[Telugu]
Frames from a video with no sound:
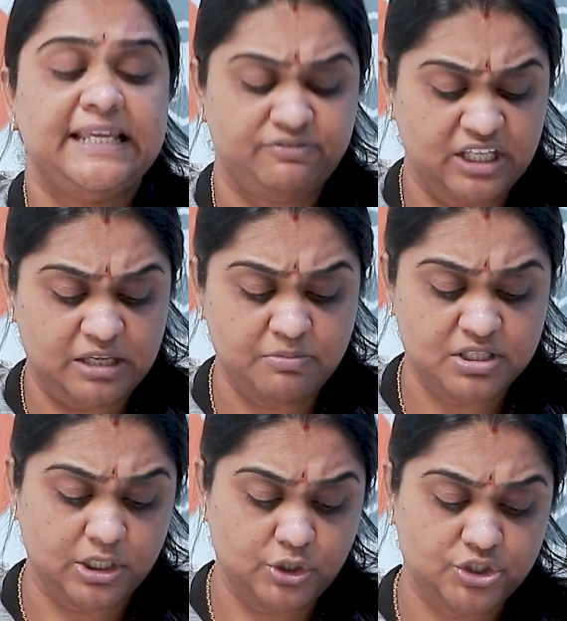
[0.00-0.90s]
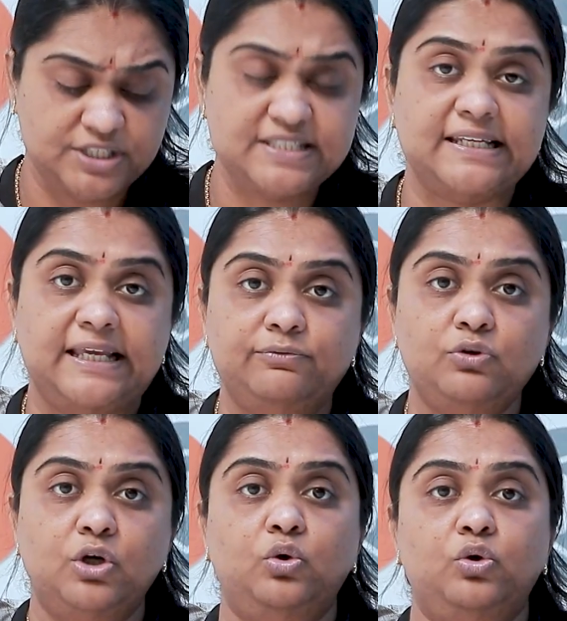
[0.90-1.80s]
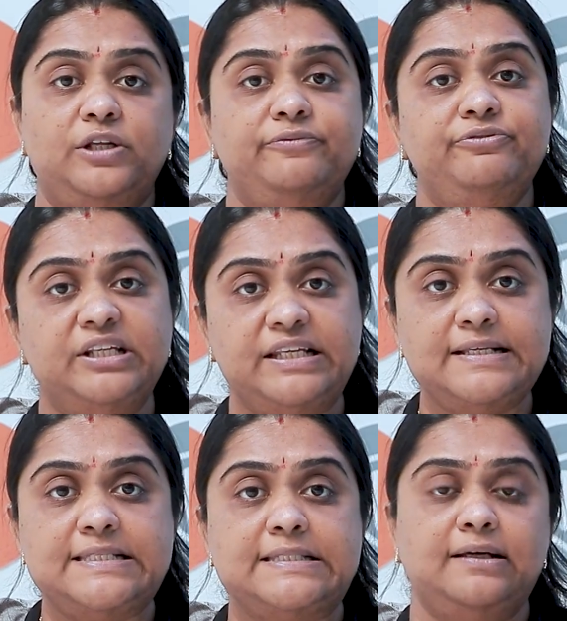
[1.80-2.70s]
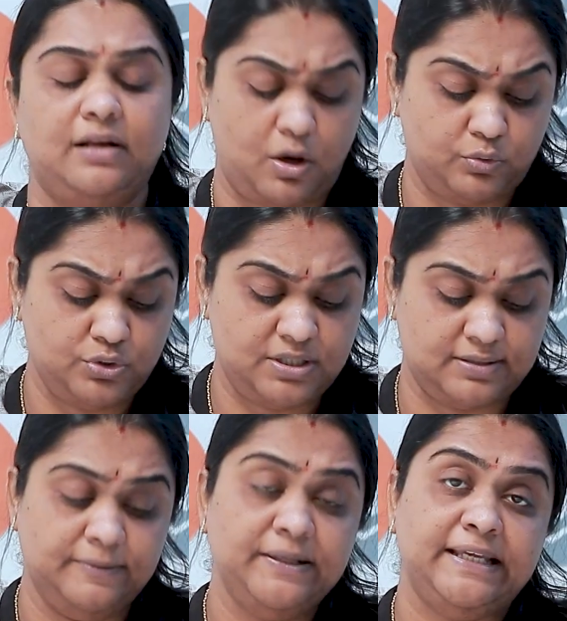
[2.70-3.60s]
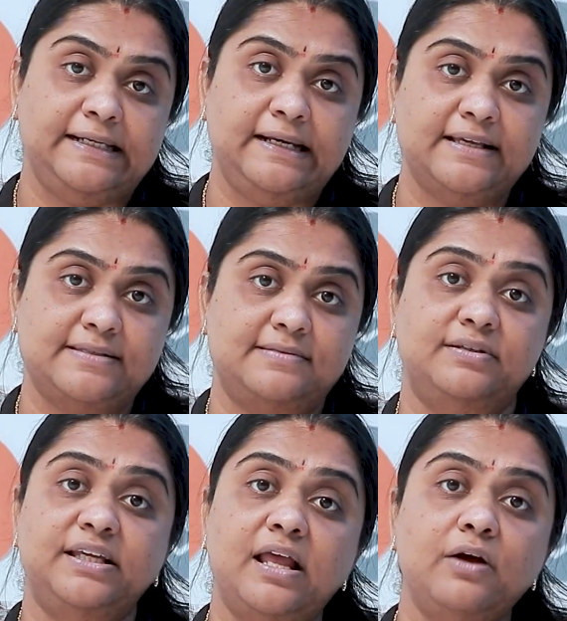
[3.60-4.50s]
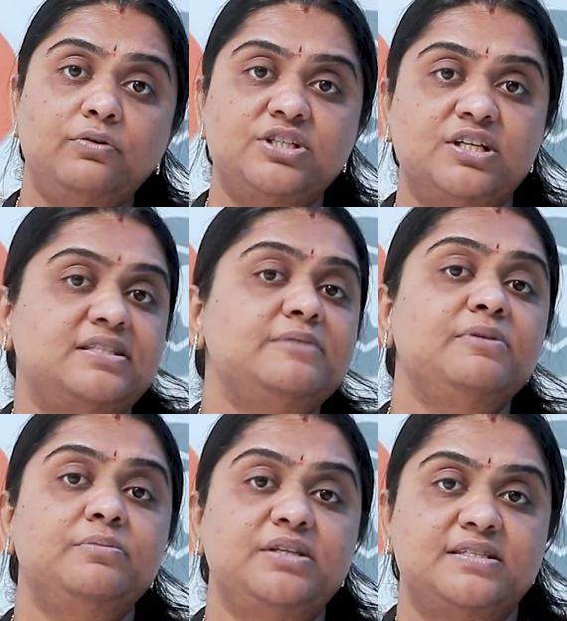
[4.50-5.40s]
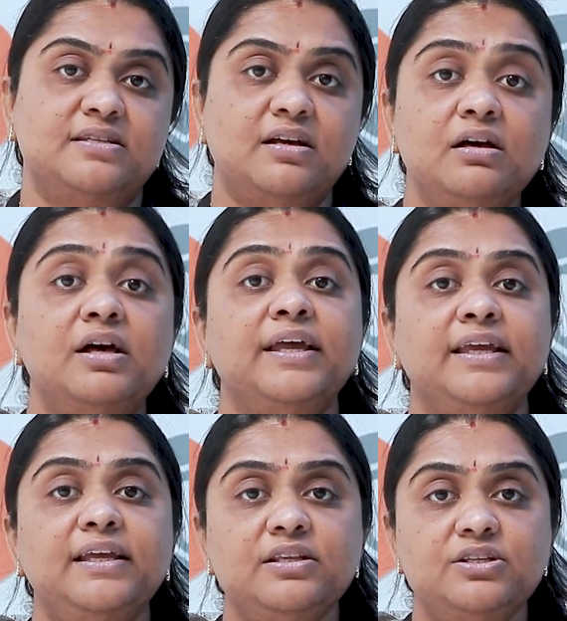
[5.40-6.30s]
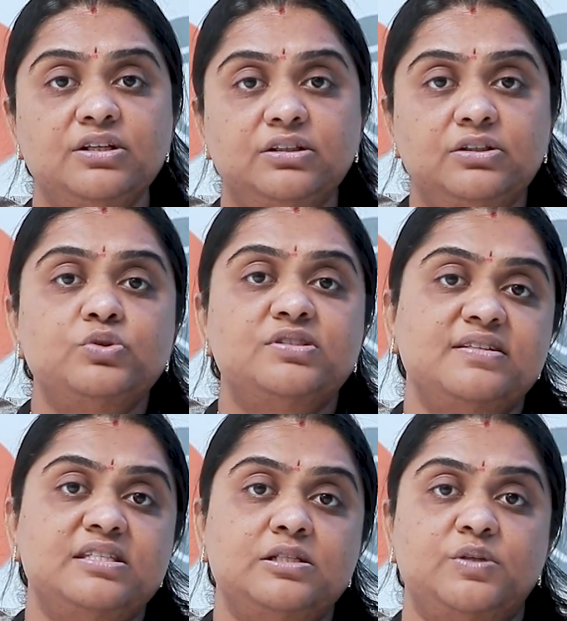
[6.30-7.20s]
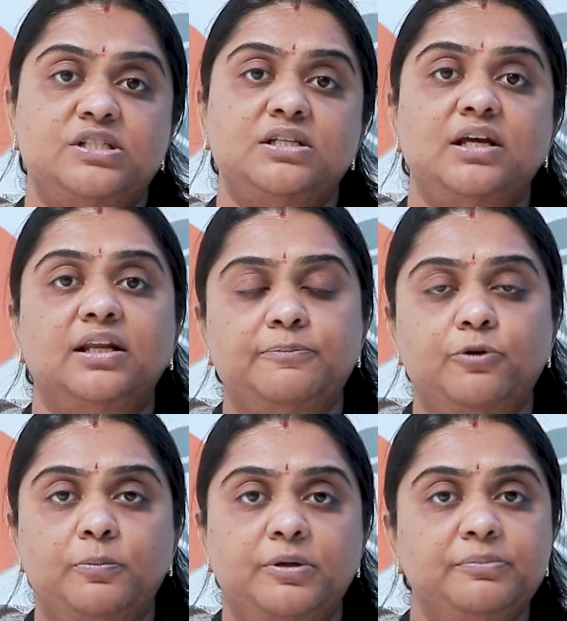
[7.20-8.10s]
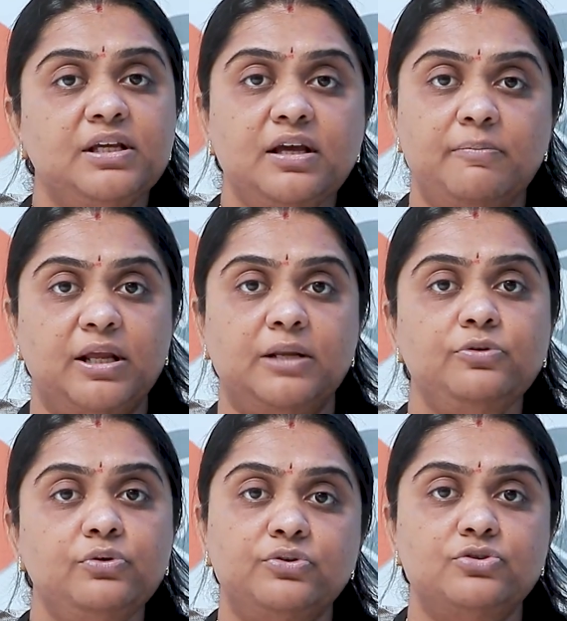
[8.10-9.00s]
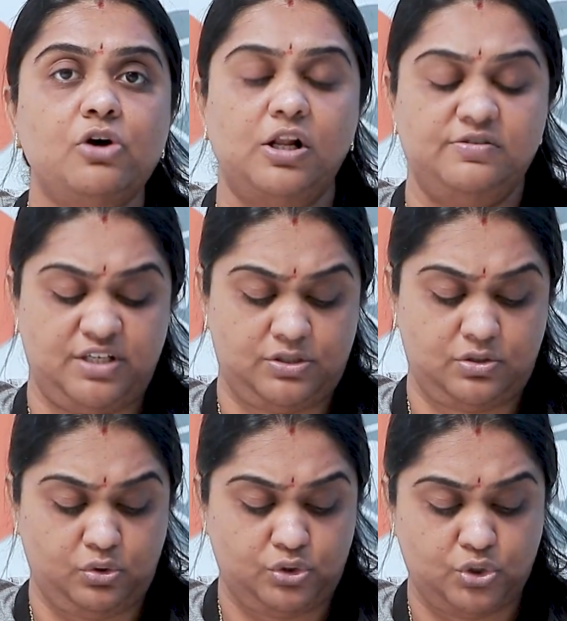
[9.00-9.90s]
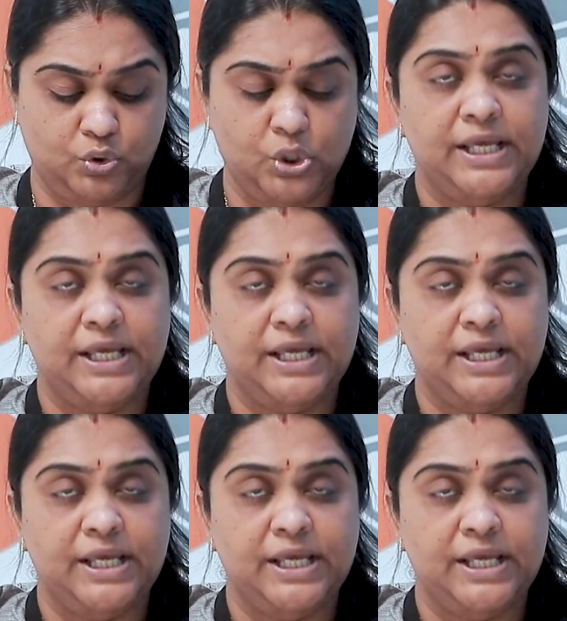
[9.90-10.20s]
ఇవి ఏమీ సొల్యూషన్స్ లేవు అనుకోండి ఫిల్లింగ్స్ క్రౌన్స్ ఇన్లేస్ ఇలా కూడా చేసి మనం ఈజీగా ఈ టూత్ సెన్సిటివిటీ అనే ప్రాబ్లమ్ని మనము సాల్వ్ చేసుకోవచ్చు